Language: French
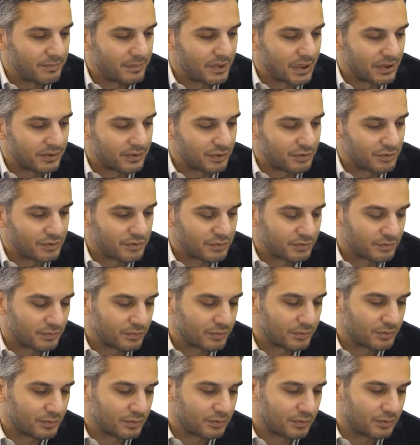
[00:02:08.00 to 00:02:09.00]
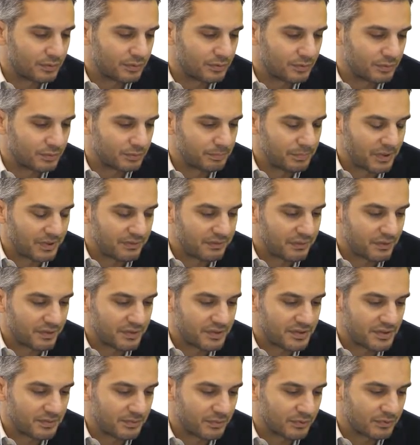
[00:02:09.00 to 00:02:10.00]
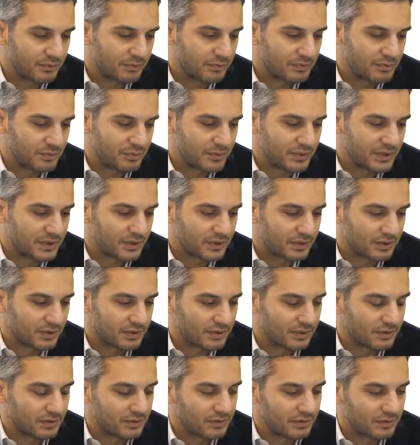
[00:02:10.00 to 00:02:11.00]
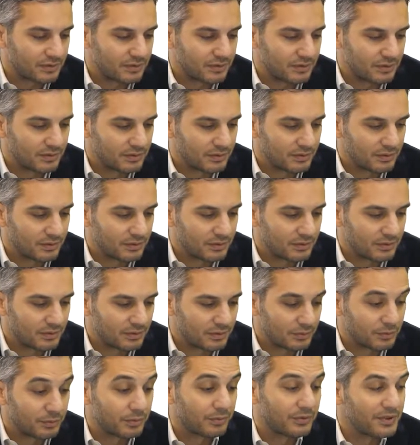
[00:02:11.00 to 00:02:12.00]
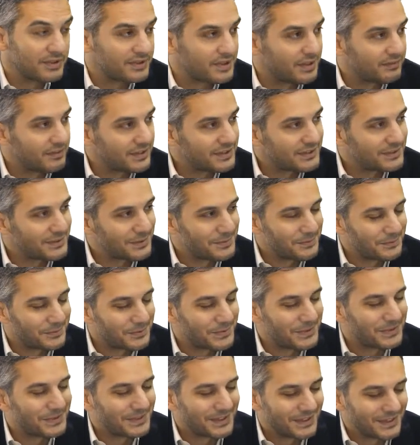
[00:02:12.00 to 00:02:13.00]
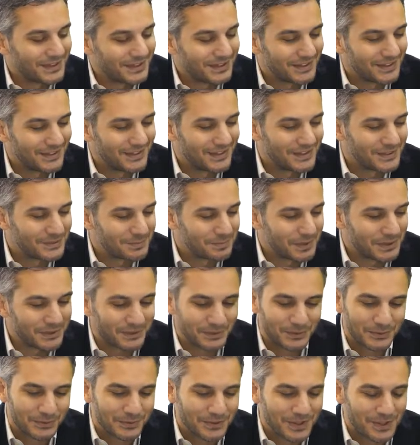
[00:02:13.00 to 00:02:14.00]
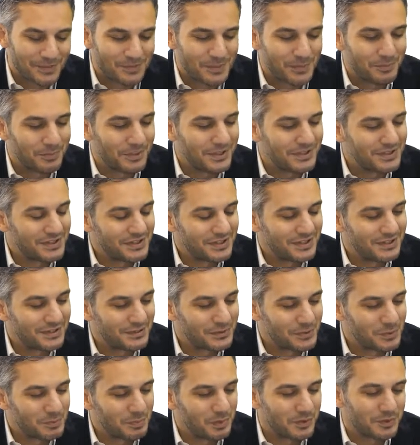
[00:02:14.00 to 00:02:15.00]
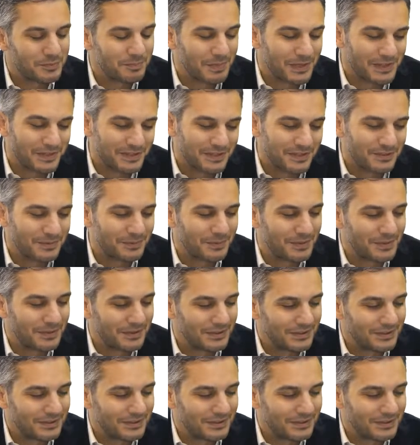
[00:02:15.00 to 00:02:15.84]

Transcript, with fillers: attention de, ne pas forcément tout de suite euh, retourner sa veste, comme on dit, et, euh, se mettre totalement baissier. Je pense pas que ce soit le. Pas le